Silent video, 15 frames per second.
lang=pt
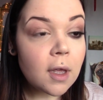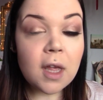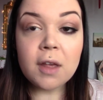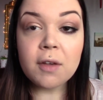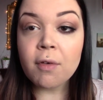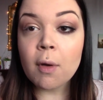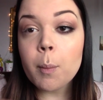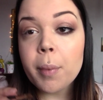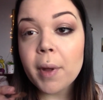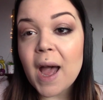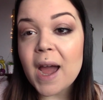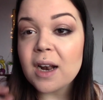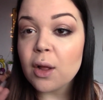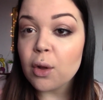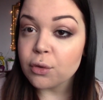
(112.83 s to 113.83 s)
E vão
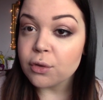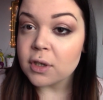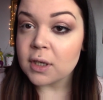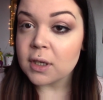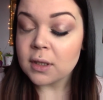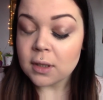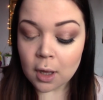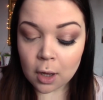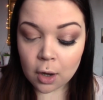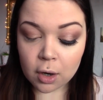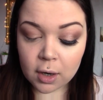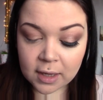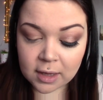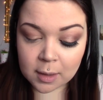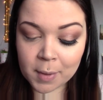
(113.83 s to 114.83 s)
pegar a outra,
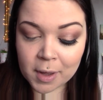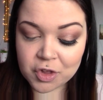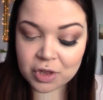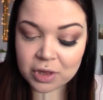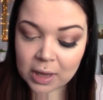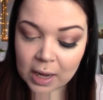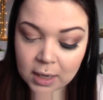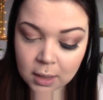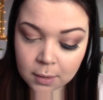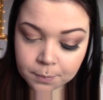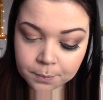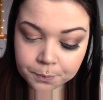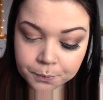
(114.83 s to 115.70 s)
agora ainda mais clara,